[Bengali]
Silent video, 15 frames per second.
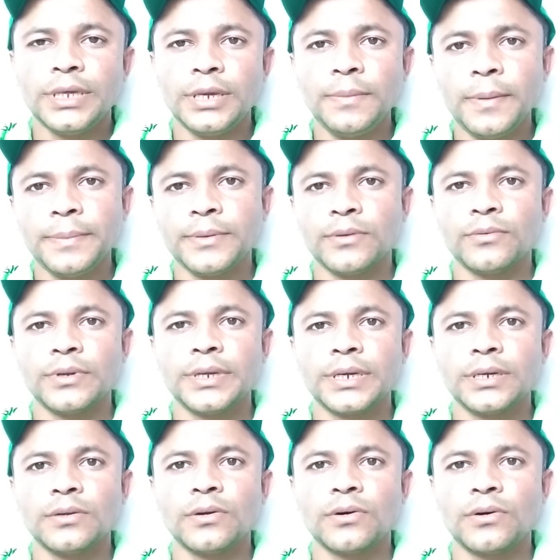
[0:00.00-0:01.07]
এইভাবে
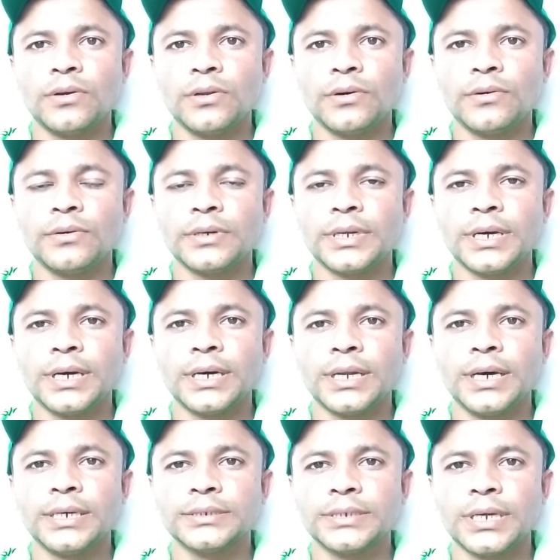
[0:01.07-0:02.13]
অনেকে লক্ষ লক্ষ টাকার
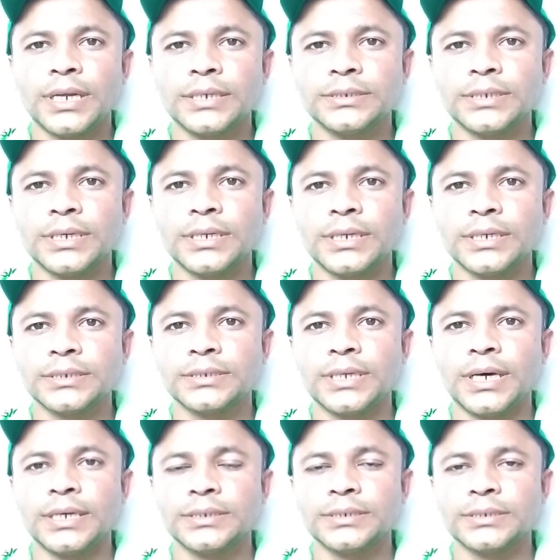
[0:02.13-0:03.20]
হাজার হাজার
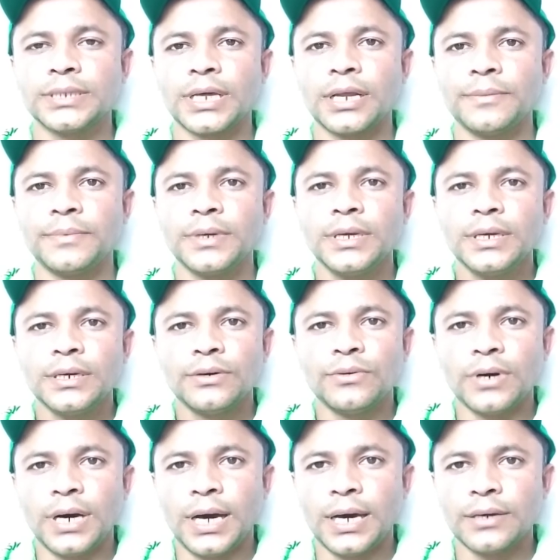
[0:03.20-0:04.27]
রাস্তা আছে তারা
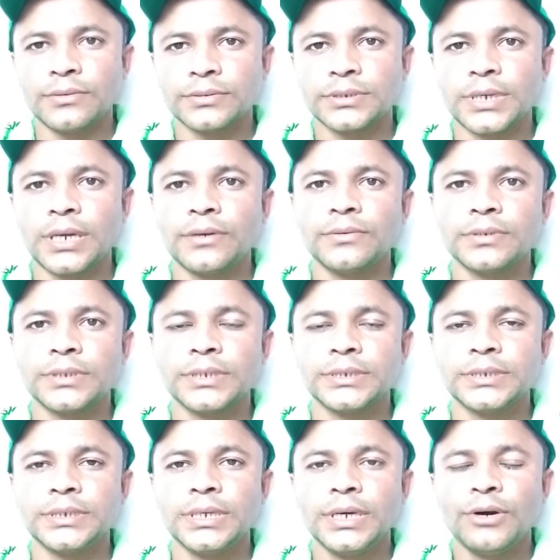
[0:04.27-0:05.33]
আয় রোজগার
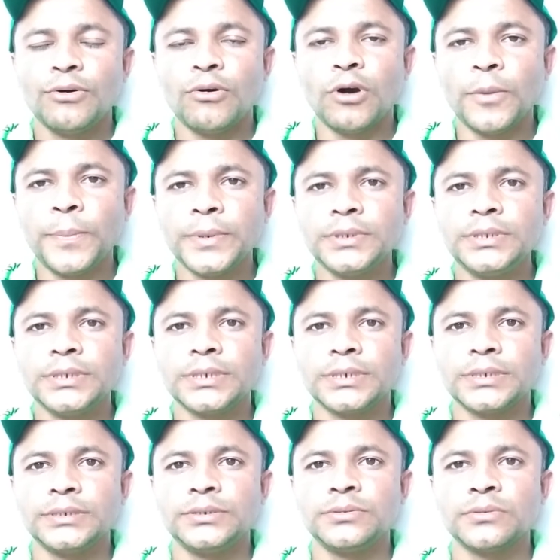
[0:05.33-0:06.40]
করতেছে অপরদিকে
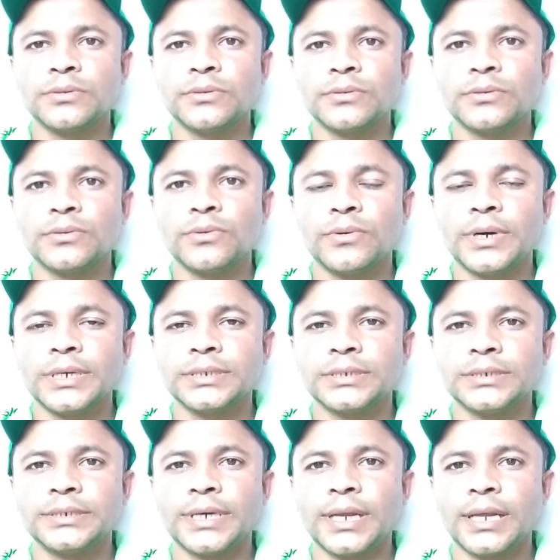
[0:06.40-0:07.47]
কিছু লোক লোক
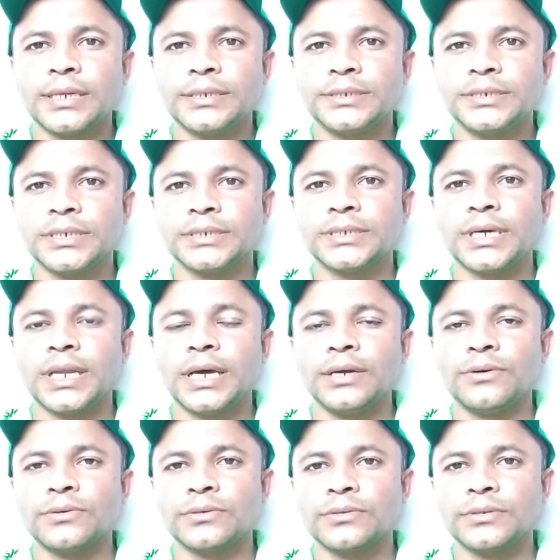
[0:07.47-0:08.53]
আছে যারা রিক্সা
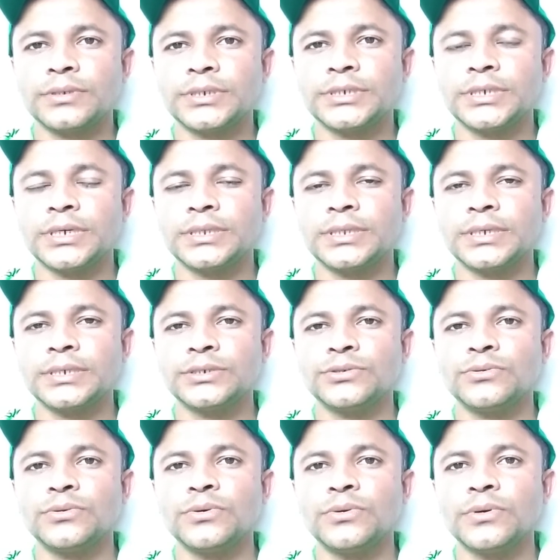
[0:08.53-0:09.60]
চালায় অটো রিক্সা থেকে
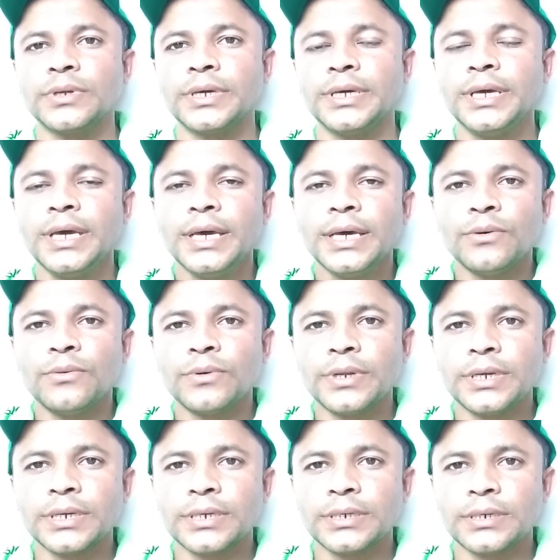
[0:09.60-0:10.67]
শুরু করে
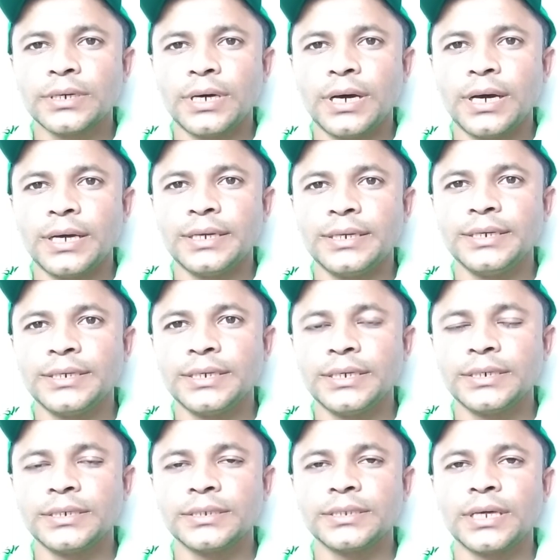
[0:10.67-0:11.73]
অনেকে হেঁটে
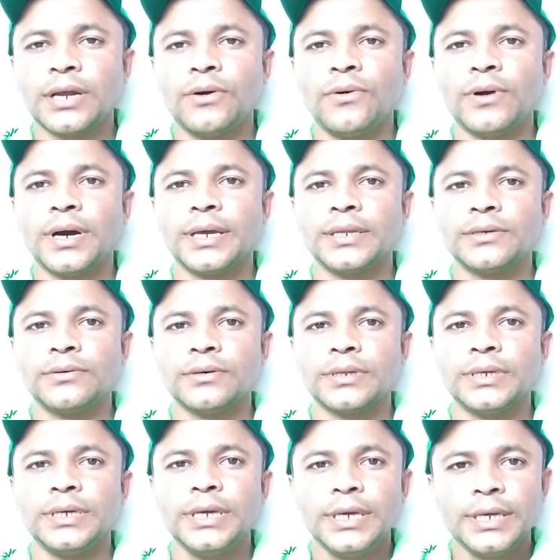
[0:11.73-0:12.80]
হেঁটে তারা হকারি
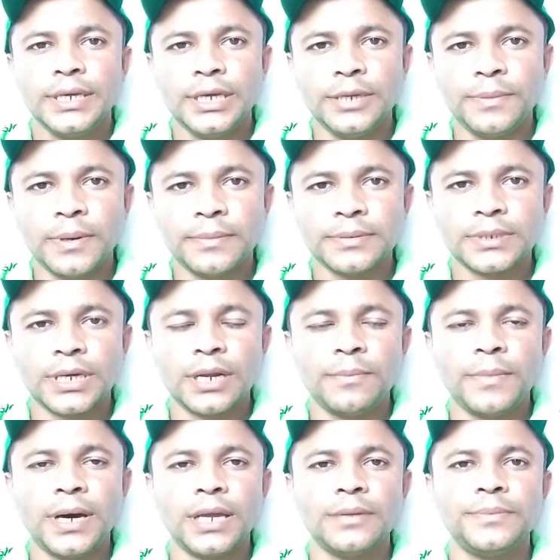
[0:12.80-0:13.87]
করে এইভাবে তারা
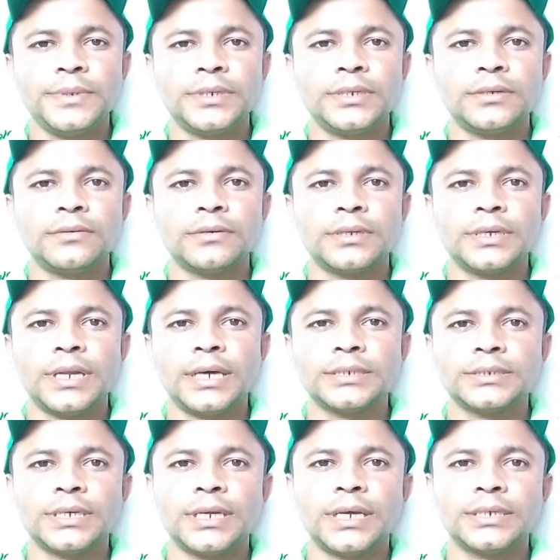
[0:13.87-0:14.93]
মাল বিক্রি করে
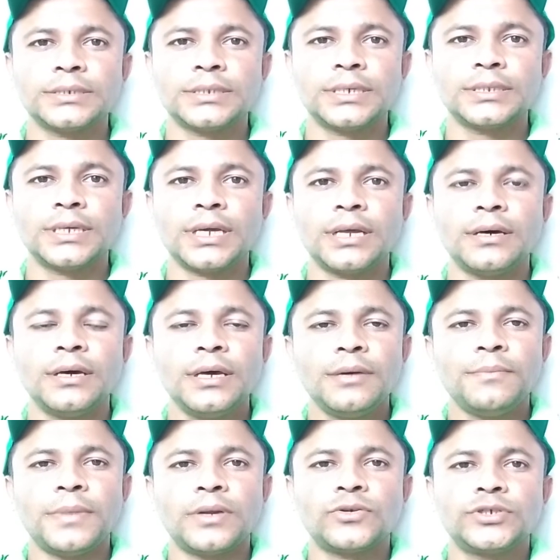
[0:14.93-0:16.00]
রাস্তায় রাস্তায় তারা
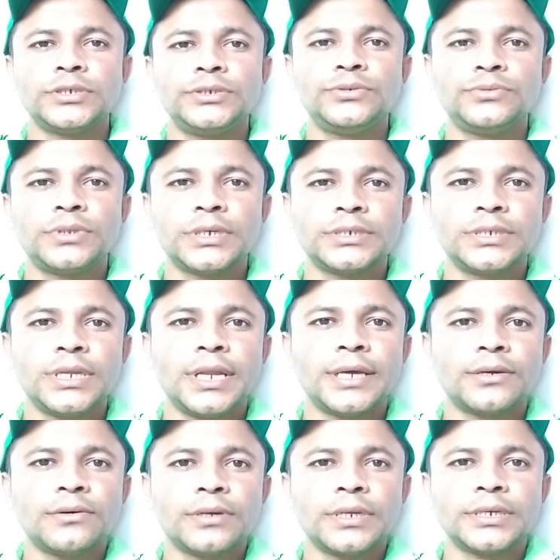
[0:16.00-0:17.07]
মানুষের জুতা
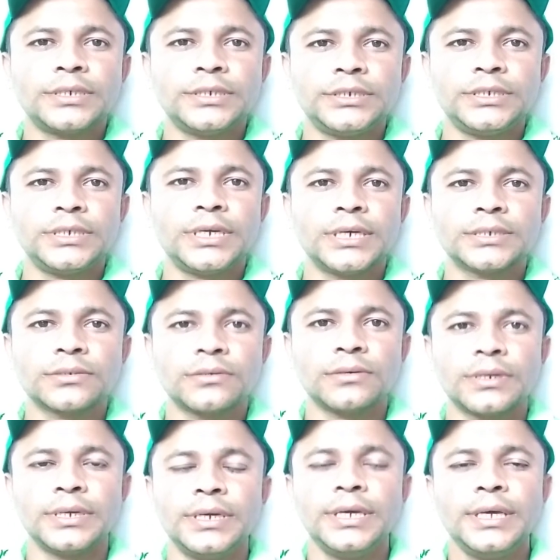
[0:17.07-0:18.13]
সেলাই করে কৃষিকাজ
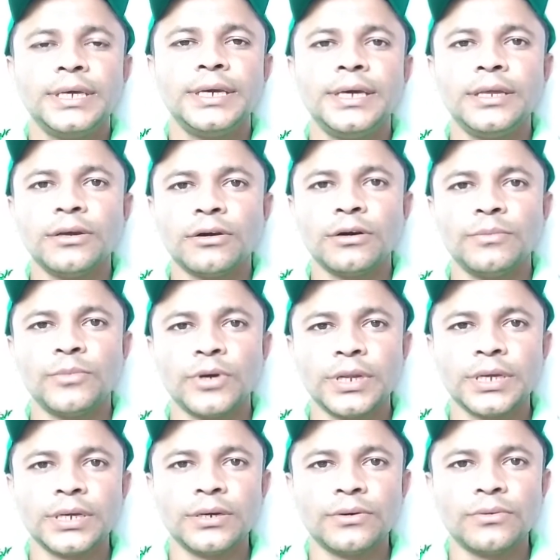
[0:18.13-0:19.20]
করে এই রকম
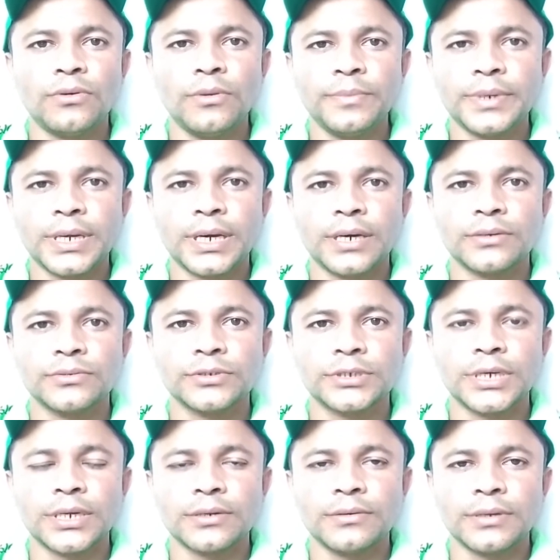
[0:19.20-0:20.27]
অনেকে কম টাকা
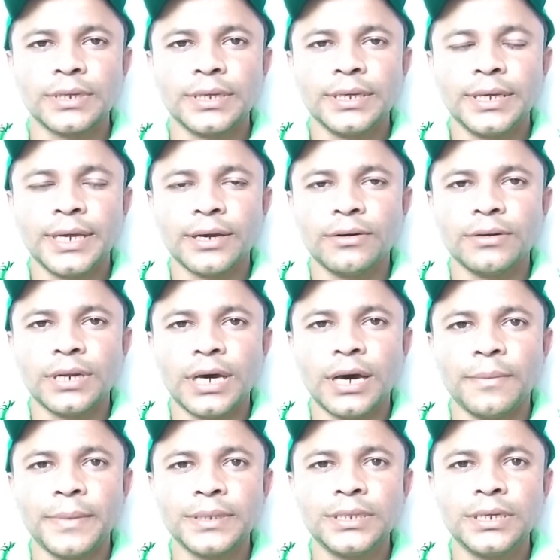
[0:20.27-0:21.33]
রোজগার করে এখন
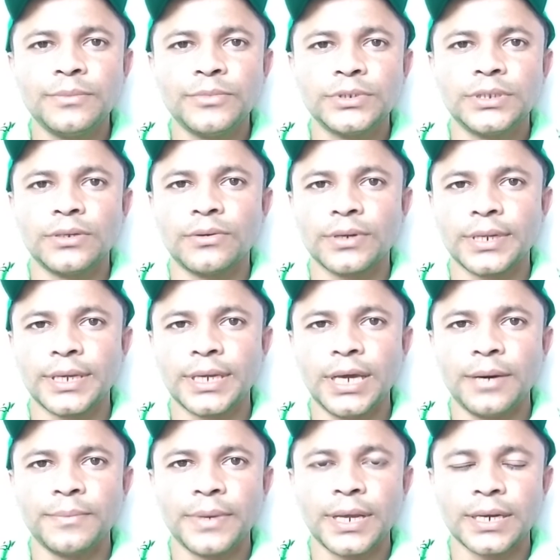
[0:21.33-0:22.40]
আমাদের মধ্যে অনেকে
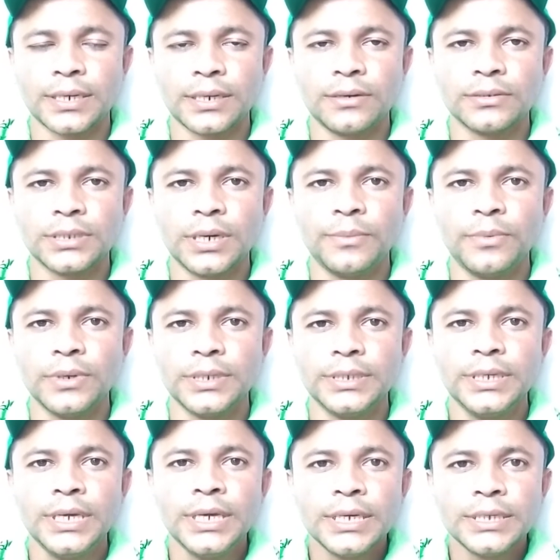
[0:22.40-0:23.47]
আমরা একটা কথা
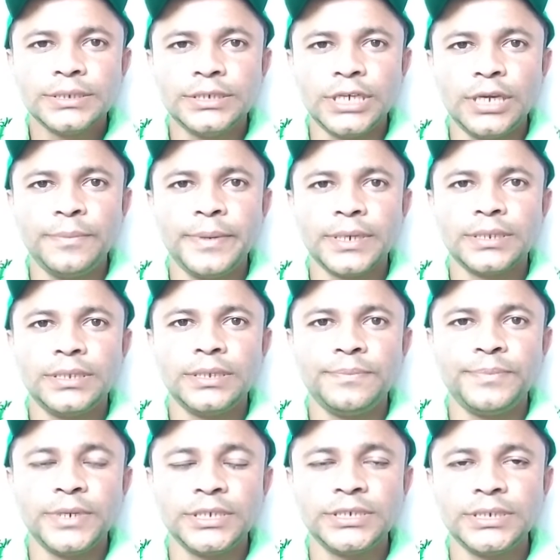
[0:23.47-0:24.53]
বলি যে ব্যক্তি
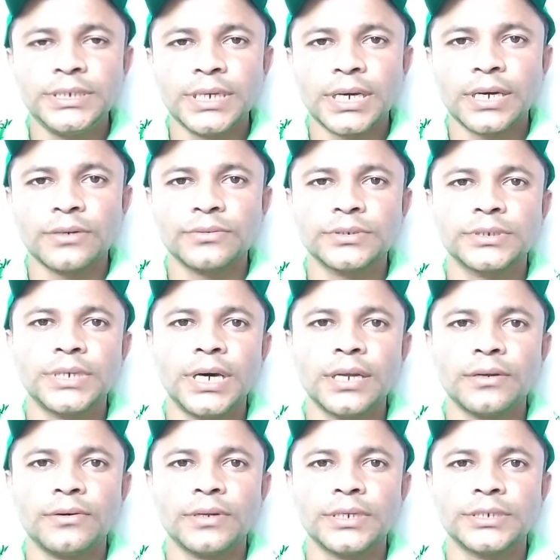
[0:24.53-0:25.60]
বেশি টাকা
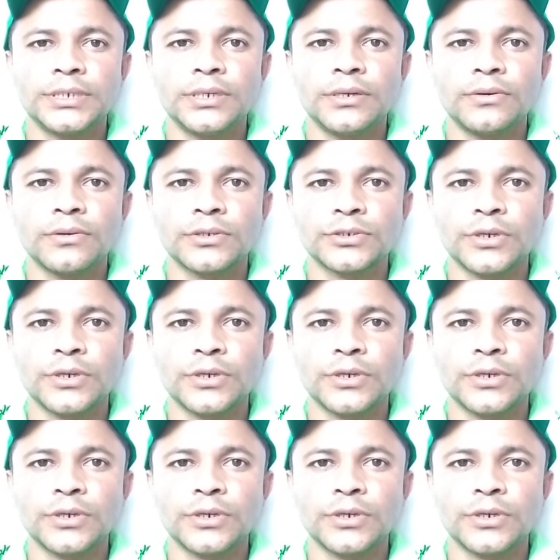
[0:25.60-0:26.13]
রোজগার করে সে হলো